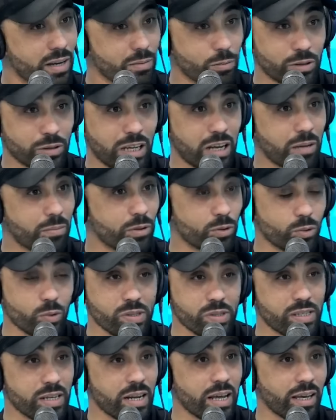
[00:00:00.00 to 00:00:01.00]
المنتخب
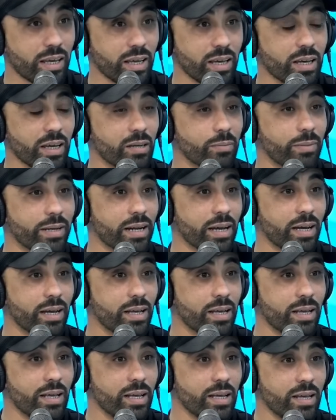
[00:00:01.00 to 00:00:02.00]
التونسي الحقيقة البارح
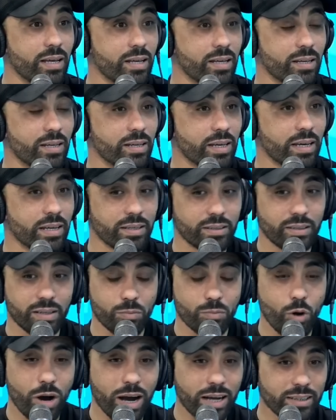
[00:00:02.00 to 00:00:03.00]
أه كانت
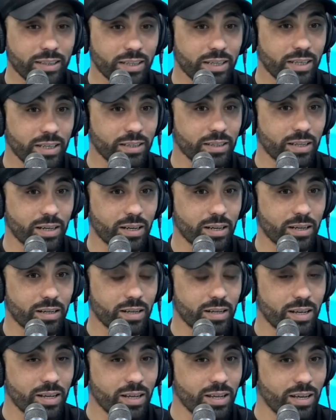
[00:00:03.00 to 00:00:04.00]
المحللين
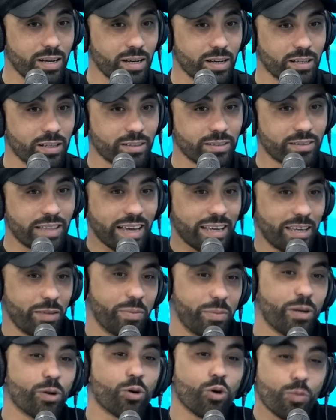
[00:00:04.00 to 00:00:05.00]

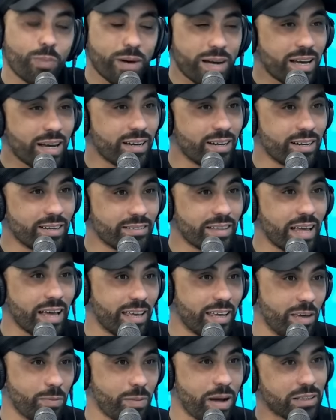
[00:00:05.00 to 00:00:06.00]
التحكيمي الخبراء
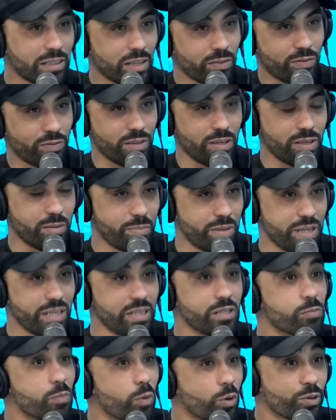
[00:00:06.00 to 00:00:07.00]
التحكيم حتى في بي إن
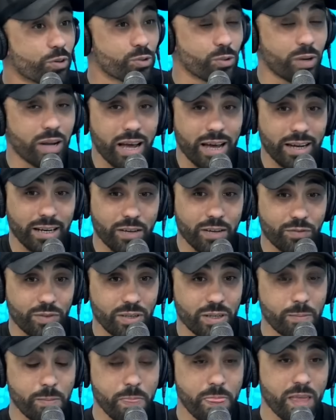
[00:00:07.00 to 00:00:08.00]
سبورتس ولا عنا
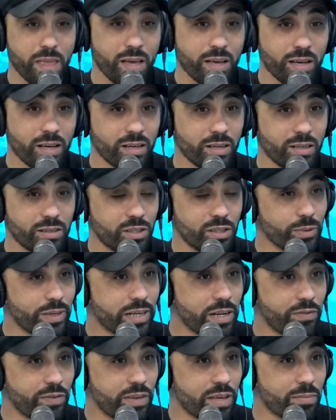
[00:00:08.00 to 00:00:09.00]
في أه، ديوان
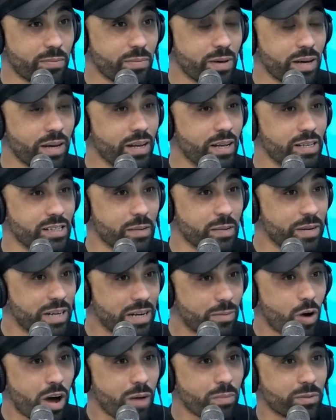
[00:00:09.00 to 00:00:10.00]
اف ام معناها زميلنا
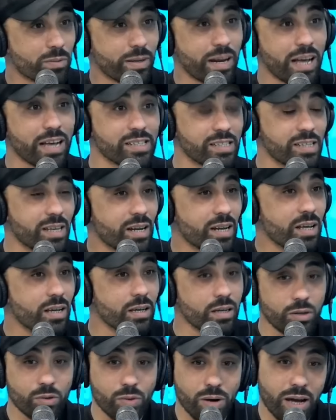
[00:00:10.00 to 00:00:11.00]
محمد بن حسانة
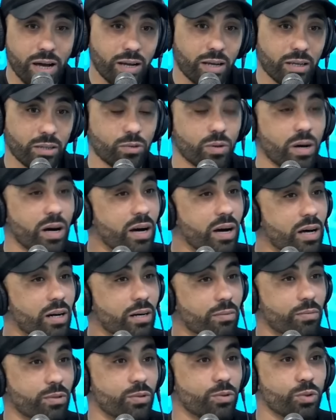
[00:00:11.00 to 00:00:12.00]
أنه أكد وأقر
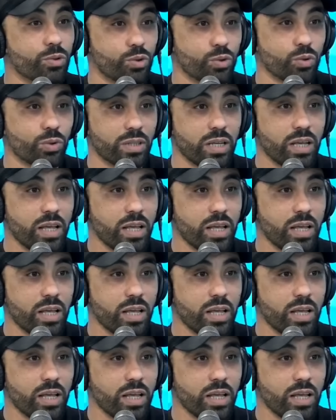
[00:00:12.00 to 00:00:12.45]
بوجود